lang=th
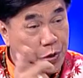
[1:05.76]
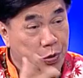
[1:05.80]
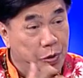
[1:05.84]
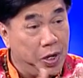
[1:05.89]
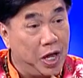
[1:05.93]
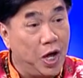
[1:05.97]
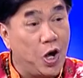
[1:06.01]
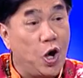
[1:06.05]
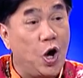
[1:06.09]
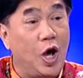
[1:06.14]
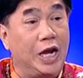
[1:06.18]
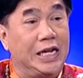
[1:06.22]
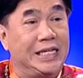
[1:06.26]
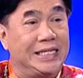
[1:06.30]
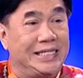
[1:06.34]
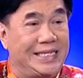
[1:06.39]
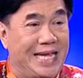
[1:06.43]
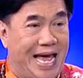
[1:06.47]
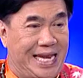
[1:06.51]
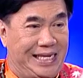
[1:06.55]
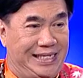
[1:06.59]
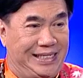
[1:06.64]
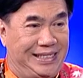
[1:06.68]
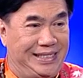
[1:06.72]
ดูละคร
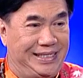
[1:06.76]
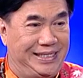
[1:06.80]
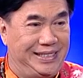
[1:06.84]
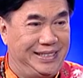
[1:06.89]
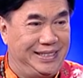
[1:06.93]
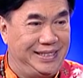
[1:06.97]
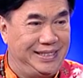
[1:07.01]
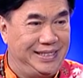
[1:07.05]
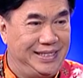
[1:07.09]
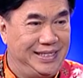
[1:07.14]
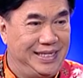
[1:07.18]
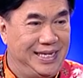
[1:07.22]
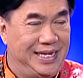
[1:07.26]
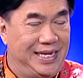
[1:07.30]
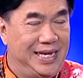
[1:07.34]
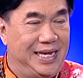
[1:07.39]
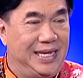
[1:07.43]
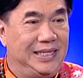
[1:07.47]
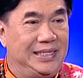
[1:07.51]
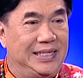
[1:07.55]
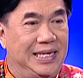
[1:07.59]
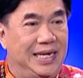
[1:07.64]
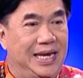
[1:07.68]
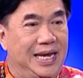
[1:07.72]
สัตว์
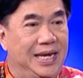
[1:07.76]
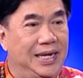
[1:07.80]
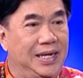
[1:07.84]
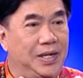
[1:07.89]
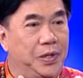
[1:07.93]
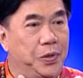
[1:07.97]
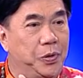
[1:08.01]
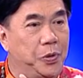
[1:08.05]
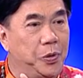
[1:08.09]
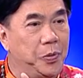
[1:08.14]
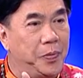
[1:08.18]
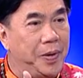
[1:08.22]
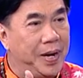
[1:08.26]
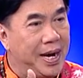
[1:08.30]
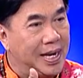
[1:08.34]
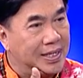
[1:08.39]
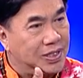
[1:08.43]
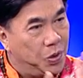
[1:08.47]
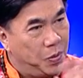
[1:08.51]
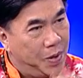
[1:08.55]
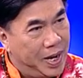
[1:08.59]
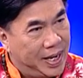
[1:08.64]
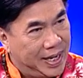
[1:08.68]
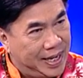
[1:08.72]
จะได้ดูพระราช
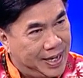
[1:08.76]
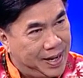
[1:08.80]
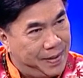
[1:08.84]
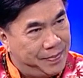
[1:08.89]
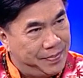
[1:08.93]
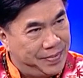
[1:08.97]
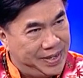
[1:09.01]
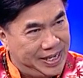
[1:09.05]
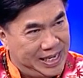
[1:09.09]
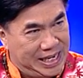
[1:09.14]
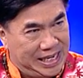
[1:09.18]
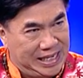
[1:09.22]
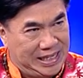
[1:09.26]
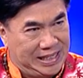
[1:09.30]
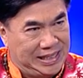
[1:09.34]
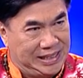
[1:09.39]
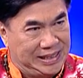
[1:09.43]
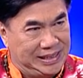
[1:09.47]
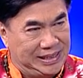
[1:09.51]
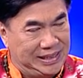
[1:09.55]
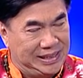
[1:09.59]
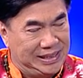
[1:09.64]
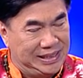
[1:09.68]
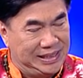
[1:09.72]
วังแคมริน
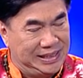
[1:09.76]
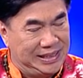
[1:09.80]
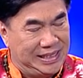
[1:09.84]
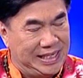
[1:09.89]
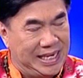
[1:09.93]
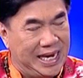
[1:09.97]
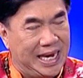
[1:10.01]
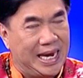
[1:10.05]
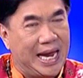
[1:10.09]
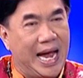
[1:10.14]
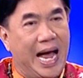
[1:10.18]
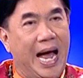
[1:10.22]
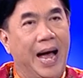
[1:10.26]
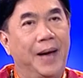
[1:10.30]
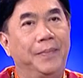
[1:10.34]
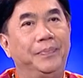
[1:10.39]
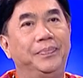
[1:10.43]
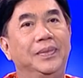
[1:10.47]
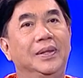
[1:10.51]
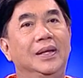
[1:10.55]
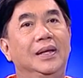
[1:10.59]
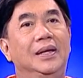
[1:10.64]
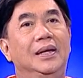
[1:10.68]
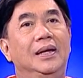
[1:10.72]
นะคะ
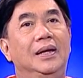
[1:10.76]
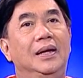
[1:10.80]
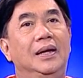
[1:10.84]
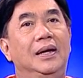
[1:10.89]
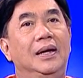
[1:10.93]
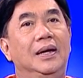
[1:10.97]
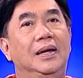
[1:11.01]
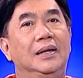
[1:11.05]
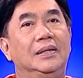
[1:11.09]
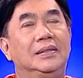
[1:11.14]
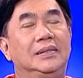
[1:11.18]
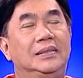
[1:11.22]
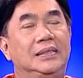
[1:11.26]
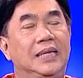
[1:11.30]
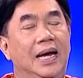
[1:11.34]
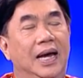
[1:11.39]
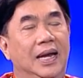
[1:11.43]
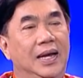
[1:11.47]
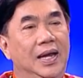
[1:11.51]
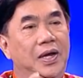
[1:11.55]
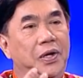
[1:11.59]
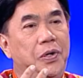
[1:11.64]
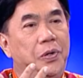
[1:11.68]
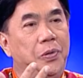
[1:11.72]
จะ
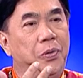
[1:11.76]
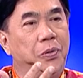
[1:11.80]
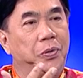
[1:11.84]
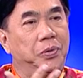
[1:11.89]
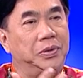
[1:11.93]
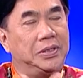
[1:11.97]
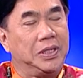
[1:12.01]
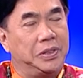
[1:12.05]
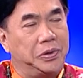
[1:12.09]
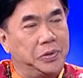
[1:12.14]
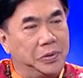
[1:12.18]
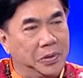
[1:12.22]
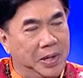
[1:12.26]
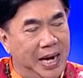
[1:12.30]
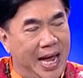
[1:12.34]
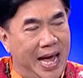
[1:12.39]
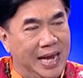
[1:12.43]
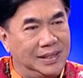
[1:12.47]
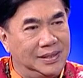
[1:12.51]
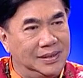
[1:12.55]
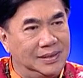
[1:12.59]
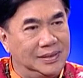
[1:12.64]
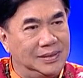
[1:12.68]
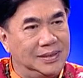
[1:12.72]
ได้ดูจัตุรัส
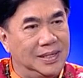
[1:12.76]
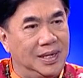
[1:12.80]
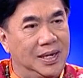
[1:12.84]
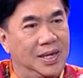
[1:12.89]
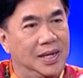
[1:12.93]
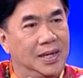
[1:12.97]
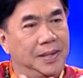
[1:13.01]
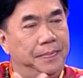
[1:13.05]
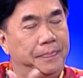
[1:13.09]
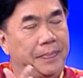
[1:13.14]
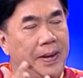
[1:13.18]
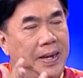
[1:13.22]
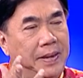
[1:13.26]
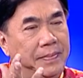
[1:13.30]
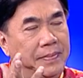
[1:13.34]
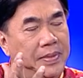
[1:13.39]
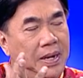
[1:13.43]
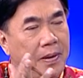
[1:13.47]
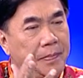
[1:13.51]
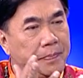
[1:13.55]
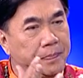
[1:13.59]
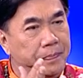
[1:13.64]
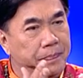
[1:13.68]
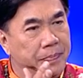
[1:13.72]
จะได้ไปเมือ
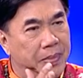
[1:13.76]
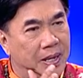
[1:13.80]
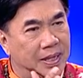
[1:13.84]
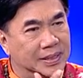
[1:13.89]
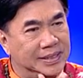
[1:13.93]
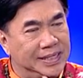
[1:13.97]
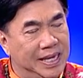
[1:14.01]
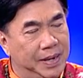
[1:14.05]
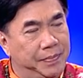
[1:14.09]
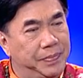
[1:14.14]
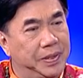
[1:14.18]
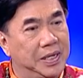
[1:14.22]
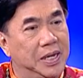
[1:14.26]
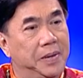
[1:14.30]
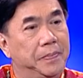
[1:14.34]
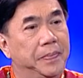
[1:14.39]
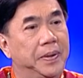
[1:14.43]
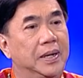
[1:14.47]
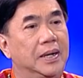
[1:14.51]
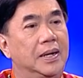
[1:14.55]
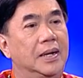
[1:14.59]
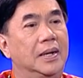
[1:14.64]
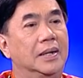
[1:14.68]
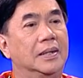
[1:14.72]
งเซนต์ปีเตอร์
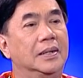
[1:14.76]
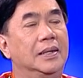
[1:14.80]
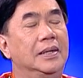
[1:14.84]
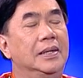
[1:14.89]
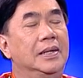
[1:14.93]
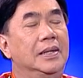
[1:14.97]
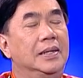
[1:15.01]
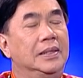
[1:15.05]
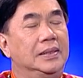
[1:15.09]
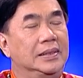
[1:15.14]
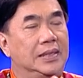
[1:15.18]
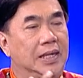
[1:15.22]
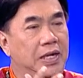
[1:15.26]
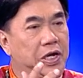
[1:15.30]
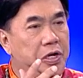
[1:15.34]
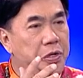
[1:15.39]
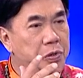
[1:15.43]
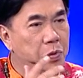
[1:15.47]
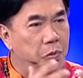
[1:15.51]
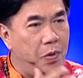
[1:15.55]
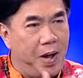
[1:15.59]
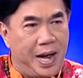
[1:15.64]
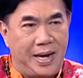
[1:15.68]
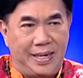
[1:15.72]
เบิร์กจะได้ดู
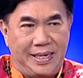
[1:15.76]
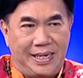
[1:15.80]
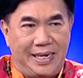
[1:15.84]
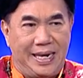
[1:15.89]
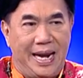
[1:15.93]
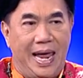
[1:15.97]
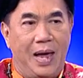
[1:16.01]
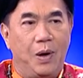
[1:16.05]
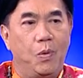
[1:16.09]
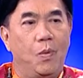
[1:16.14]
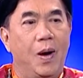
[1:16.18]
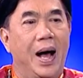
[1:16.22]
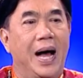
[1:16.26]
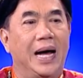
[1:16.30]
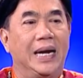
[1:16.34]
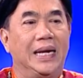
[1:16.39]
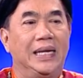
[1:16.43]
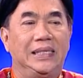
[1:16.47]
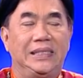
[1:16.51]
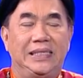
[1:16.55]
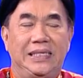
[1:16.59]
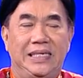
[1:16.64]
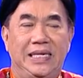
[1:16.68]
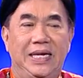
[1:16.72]
วังอีกหลายวังเล
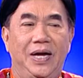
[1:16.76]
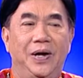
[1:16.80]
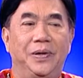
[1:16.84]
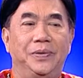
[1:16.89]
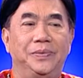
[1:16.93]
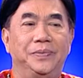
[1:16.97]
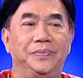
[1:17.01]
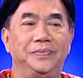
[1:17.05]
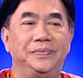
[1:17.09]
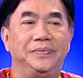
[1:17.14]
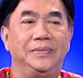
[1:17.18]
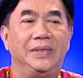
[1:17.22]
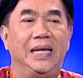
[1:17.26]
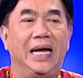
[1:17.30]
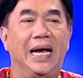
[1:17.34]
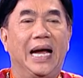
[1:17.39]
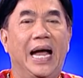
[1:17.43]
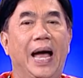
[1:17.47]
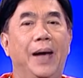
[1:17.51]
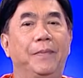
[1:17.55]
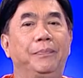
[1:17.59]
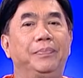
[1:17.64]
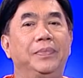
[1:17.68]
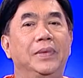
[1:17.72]
ยทีเดียวนะ
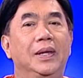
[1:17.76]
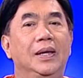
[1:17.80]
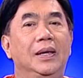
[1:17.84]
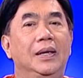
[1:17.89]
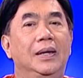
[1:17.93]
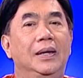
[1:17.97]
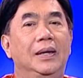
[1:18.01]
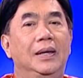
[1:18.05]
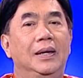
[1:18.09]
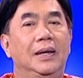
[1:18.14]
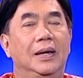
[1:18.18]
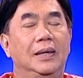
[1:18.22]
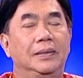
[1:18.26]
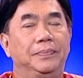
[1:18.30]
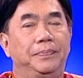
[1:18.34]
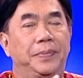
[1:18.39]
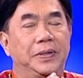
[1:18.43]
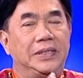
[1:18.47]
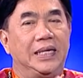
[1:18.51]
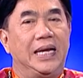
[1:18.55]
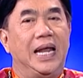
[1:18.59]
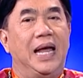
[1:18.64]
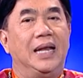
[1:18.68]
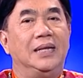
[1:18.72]
คะเพ
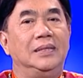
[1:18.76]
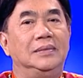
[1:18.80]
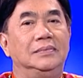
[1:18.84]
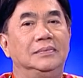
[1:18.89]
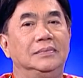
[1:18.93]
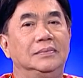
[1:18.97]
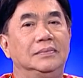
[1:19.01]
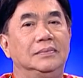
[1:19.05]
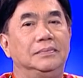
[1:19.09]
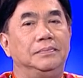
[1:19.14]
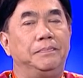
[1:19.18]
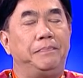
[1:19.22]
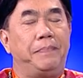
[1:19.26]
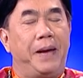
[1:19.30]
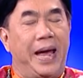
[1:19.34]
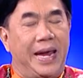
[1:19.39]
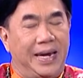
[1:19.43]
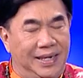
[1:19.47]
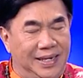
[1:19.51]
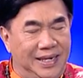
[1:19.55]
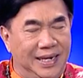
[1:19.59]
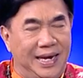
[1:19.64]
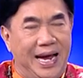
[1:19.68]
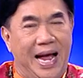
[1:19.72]
ราะฉะนั้นไป
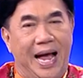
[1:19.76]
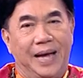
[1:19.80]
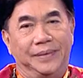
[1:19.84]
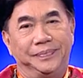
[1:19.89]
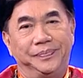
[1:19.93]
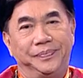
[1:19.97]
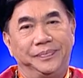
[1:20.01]
กันเถอะคัะ